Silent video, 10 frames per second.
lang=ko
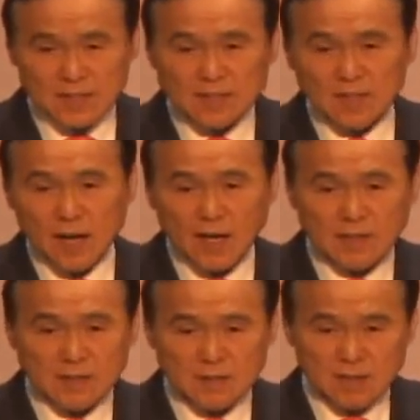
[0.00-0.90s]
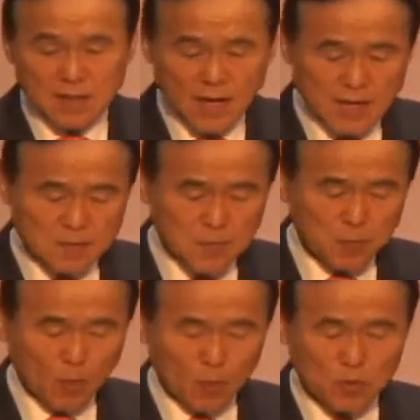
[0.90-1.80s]
근데 그에게 하나님이
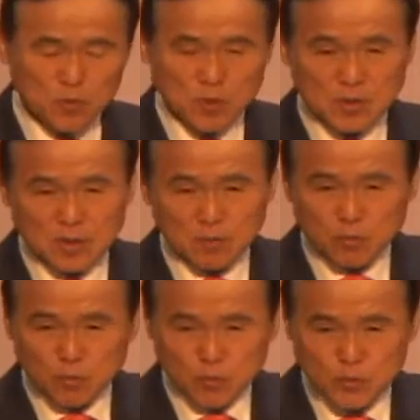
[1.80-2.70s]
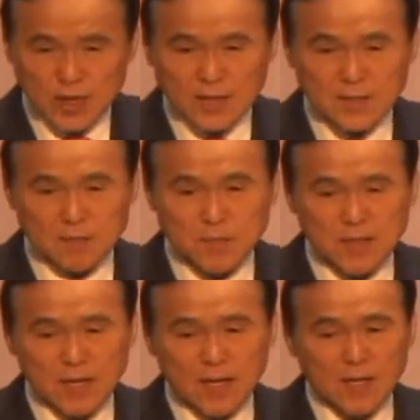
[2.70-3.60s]
복을 주셔서 부자가
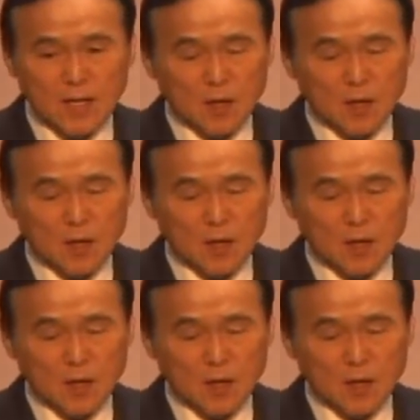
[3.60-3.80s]
됩니다.